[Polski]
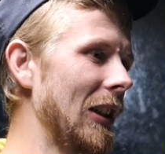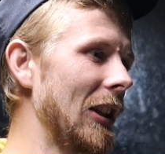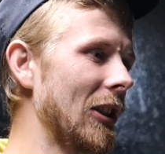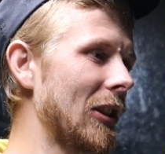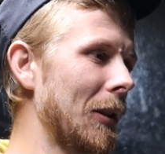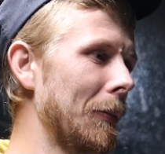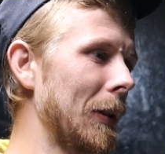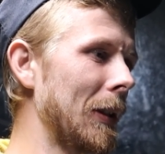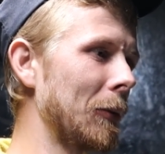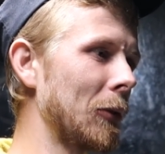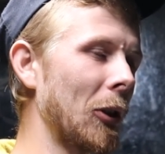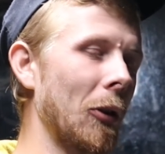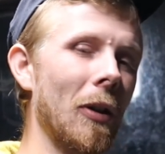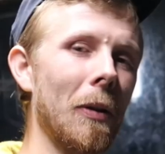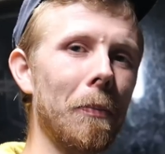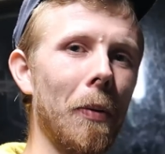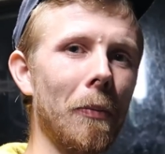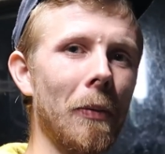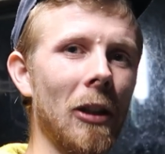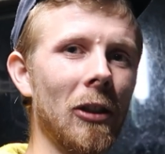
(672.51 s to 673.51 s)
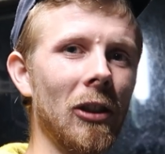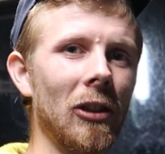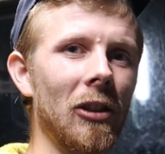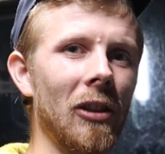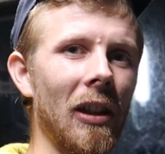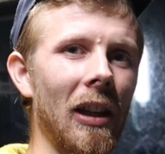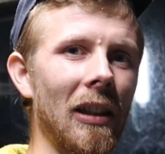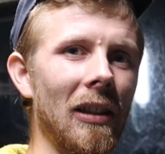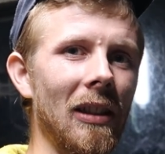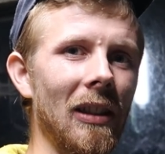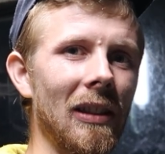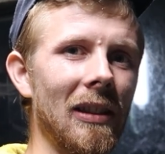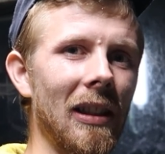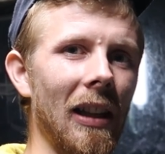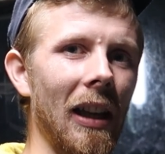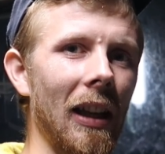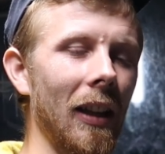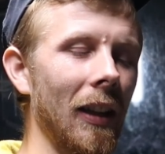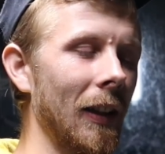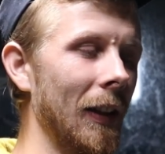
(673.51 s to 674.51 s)
Jeszcze będę musiał je pomierzyć
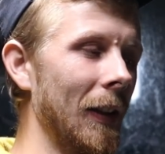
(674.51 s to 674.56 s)
średnicę,